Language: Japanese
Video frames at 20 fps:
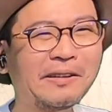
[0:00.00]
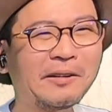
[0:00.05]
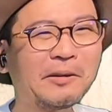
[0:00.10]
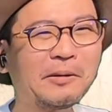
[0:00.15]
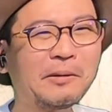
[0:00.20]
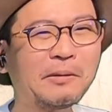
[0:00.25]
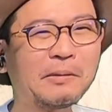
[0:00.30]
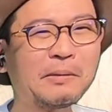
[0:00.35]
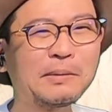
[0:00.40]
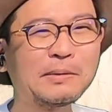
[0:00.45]

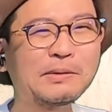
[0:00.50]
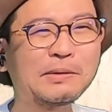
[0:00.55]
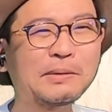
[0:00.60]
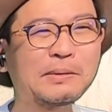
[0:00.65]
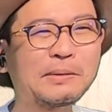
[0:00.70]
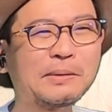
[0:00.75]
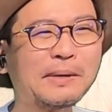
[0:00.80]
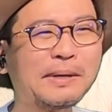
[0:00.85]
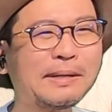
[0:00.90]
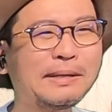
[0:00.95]
この
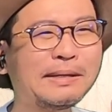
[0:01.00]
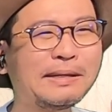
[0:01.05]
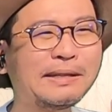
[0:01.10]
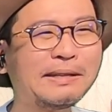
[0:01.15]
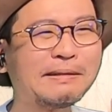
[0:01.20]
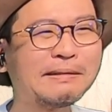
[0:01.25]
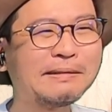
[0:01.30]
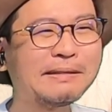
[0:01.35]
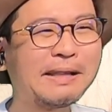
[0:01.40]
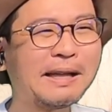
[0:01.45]
ちょっと
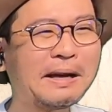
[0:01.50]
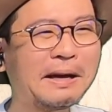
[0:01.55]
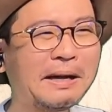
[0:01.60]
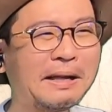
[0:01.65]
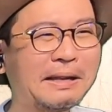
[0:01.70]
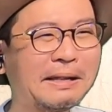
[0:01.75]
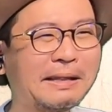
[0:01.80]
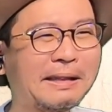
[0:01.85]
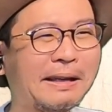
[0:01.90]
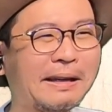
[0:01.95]
エンディング流
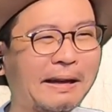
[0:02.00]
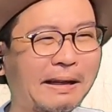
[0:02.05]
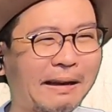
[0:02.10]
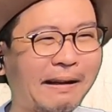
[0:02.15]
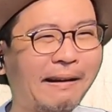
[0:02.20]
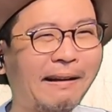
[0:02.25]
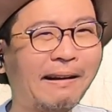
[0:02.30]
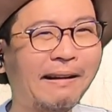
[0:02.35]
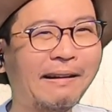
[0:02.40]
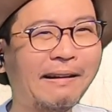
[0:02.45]
れてか
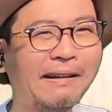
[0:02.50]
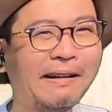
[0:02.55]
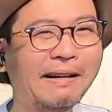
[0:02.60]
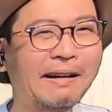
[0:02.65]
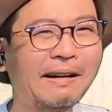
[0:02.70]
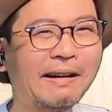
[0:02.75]
ら、